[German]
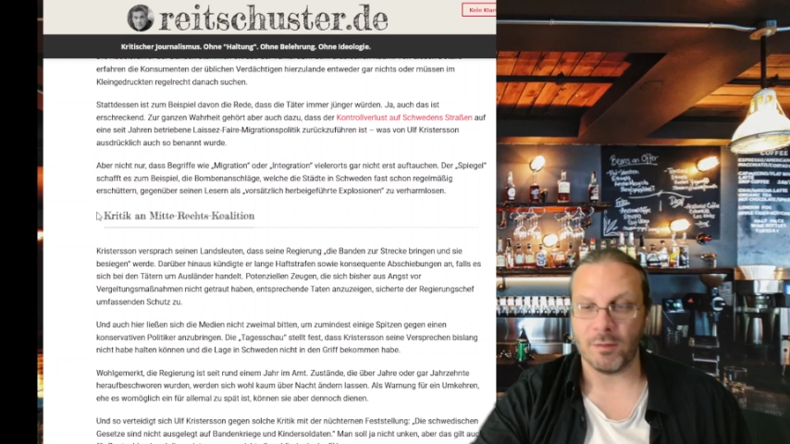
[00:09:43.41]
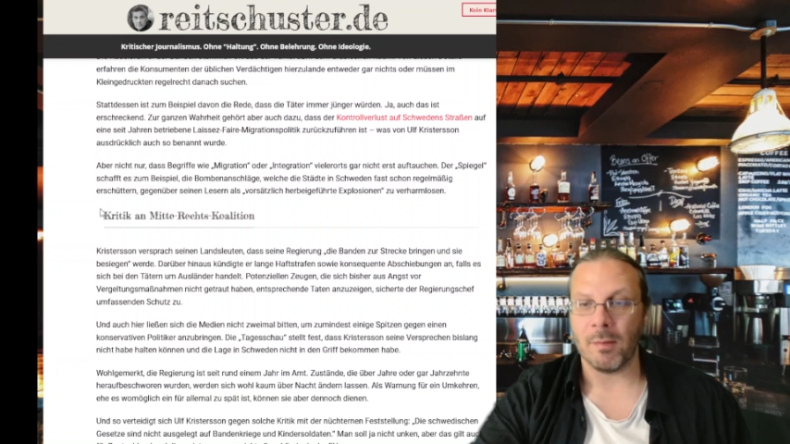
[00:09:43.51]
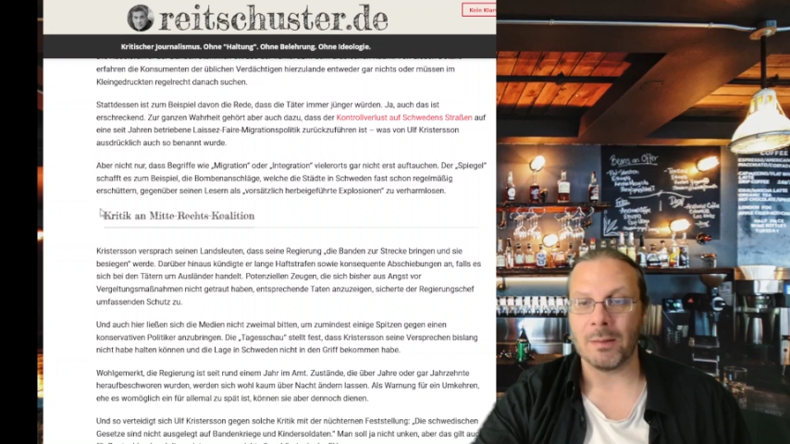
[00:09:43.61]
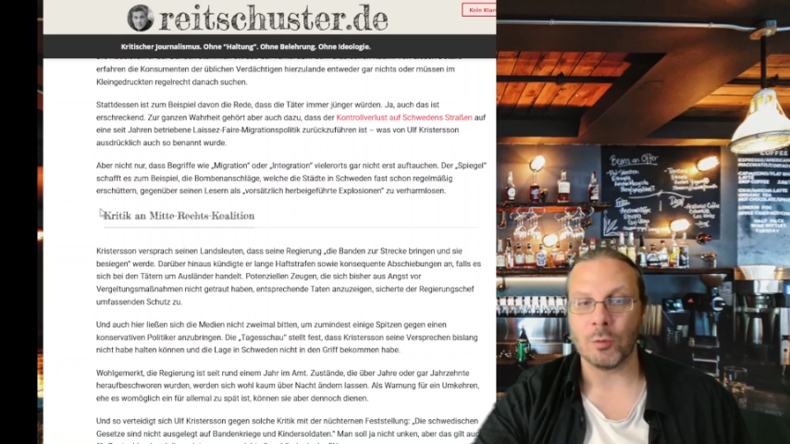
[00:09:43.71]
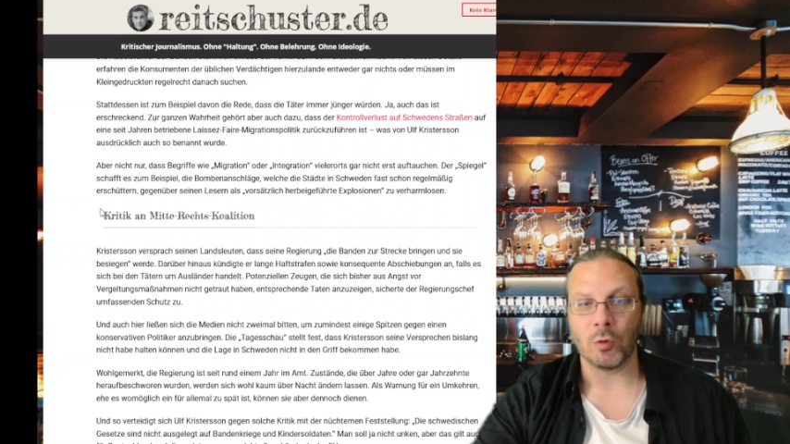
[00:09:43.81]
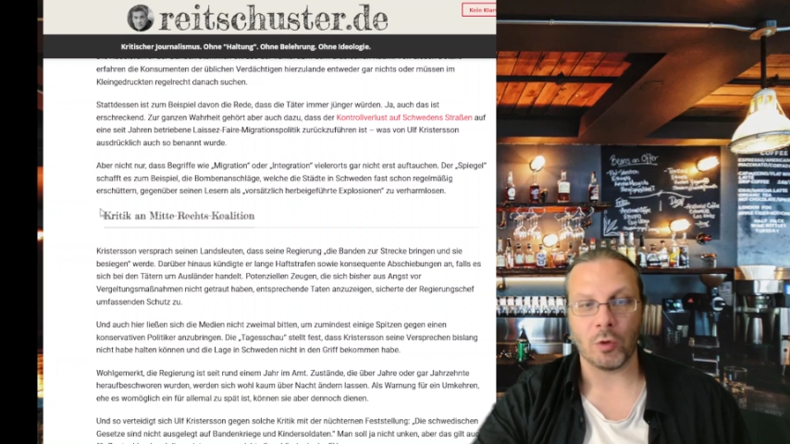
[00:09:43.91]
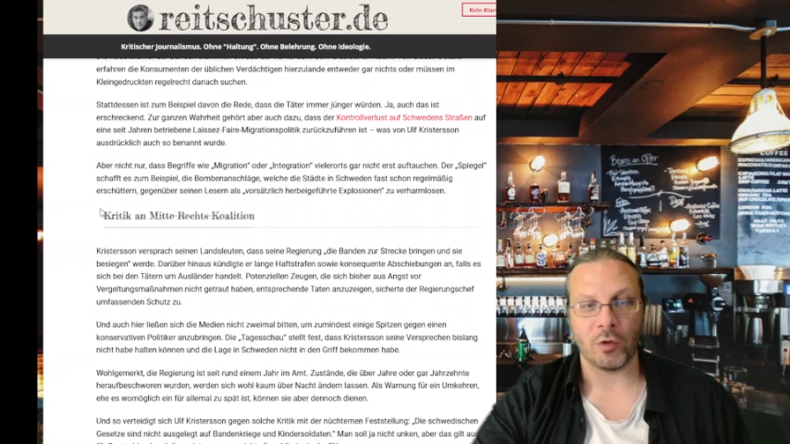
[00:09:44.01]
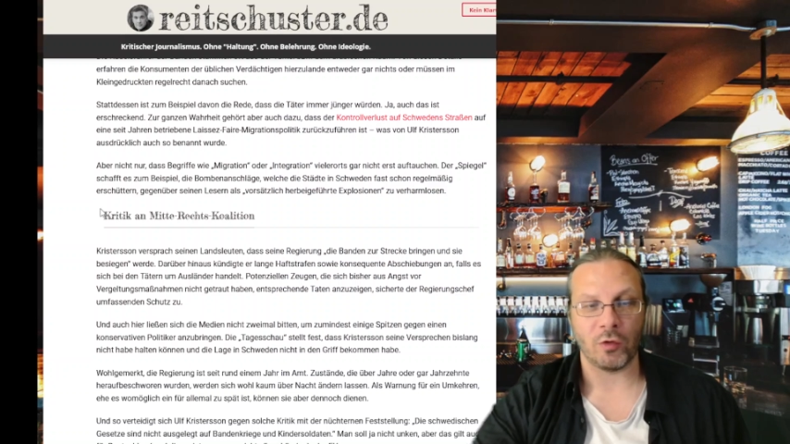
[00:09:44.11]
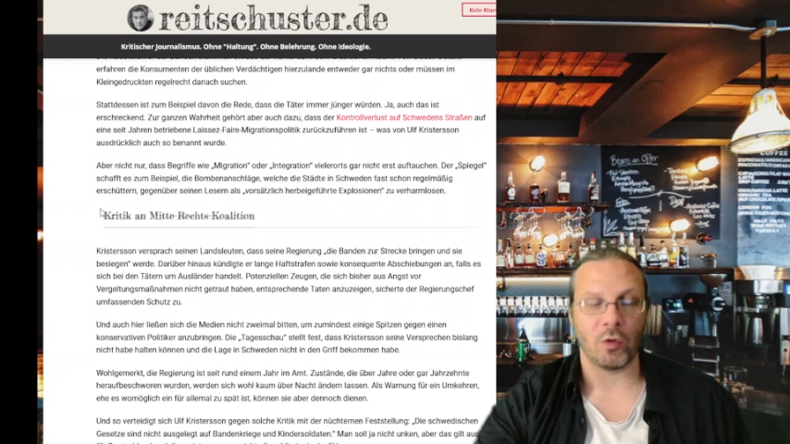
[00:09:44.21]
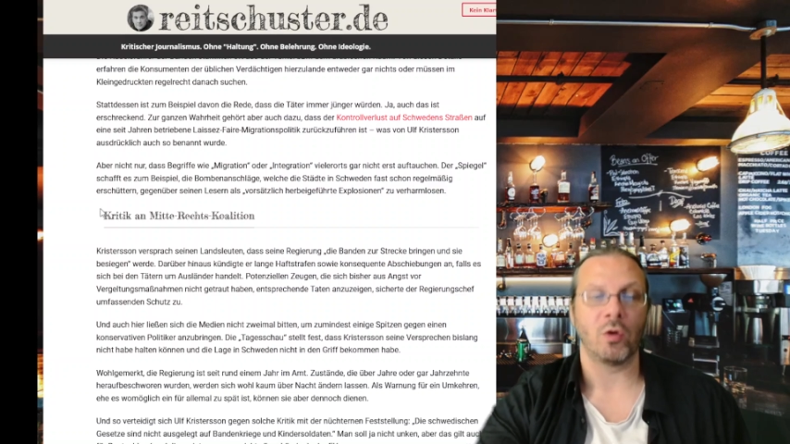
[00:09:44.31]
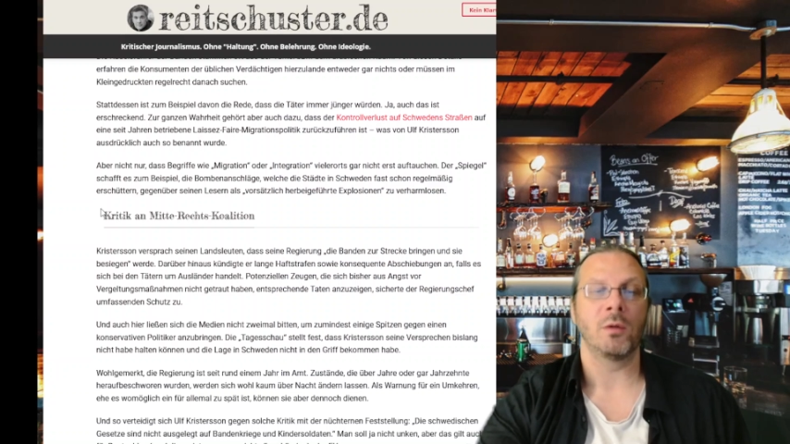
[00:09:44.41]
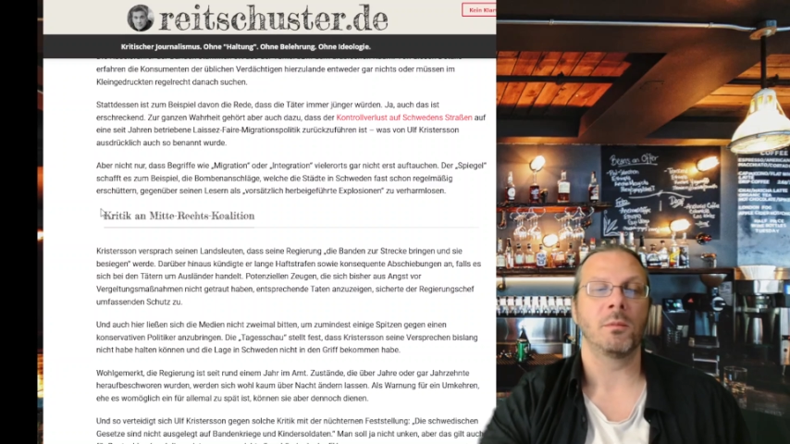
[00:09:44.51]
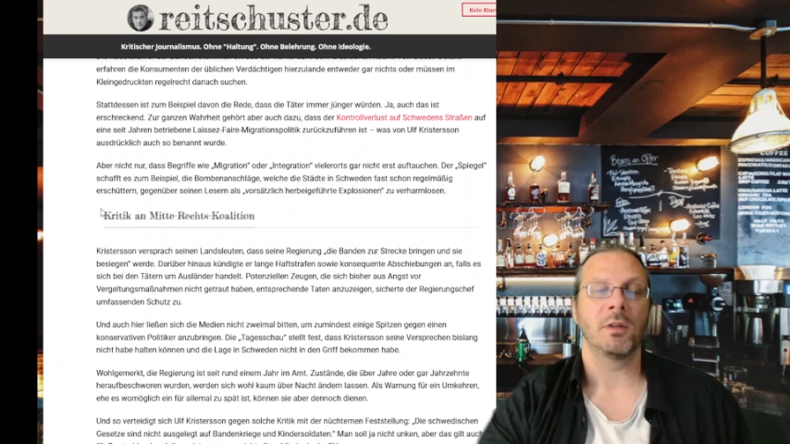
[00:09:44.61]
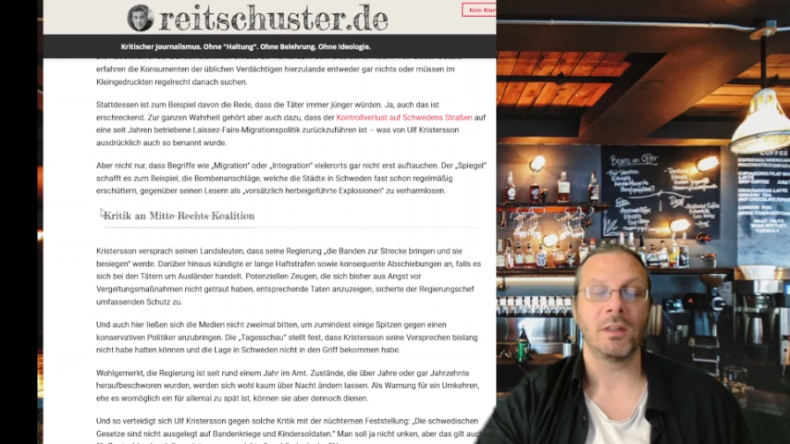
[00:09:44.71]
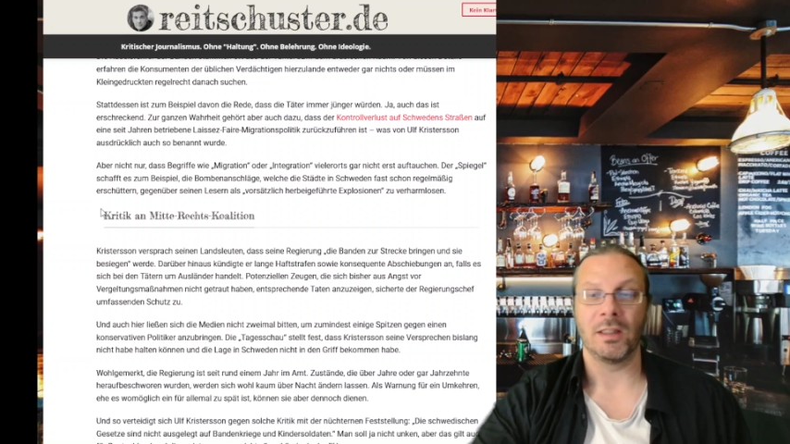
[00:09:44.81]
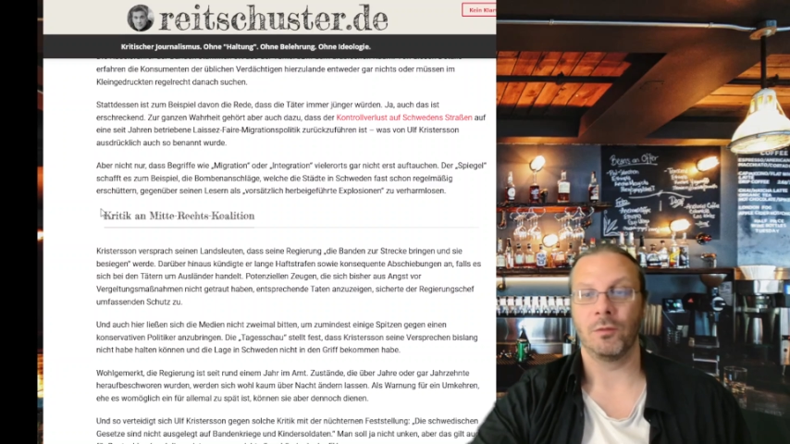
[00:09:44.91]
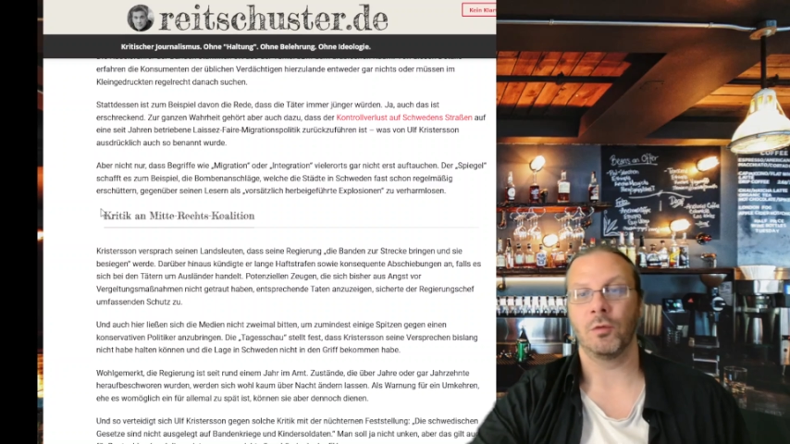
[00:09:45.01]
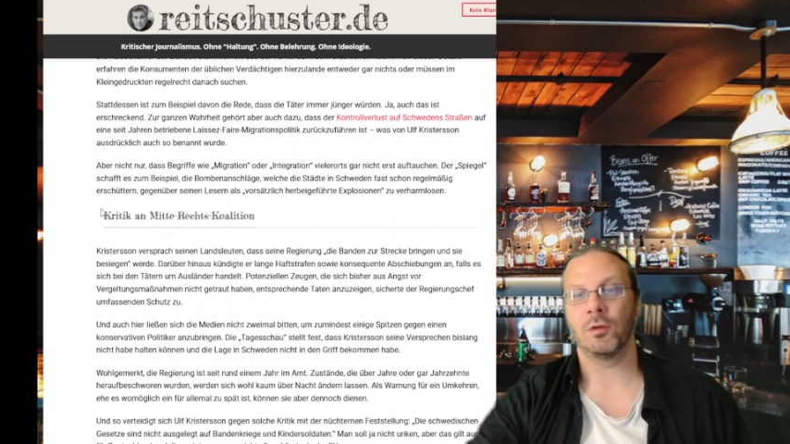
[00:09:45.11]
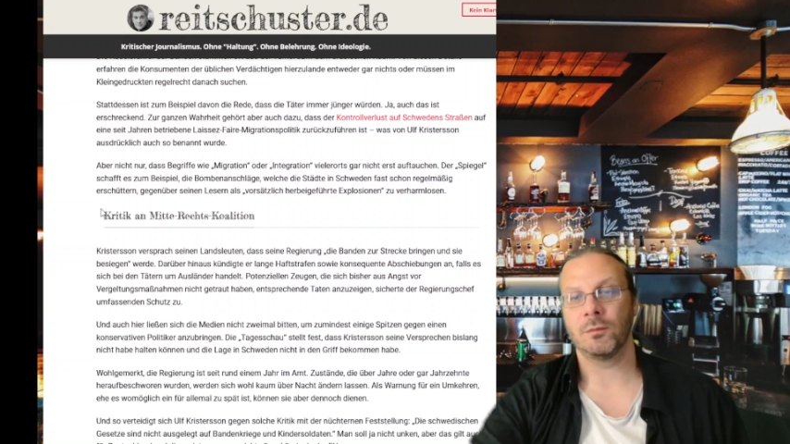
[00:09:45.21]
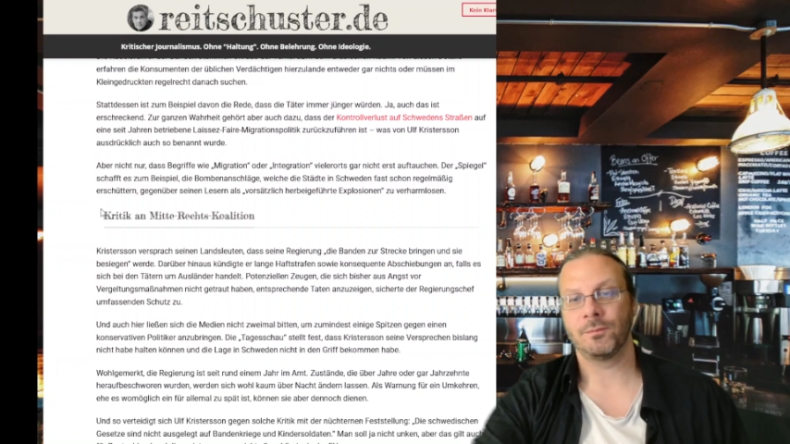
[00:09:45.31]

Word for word: wie Malmö oder Stockholm gehen würde.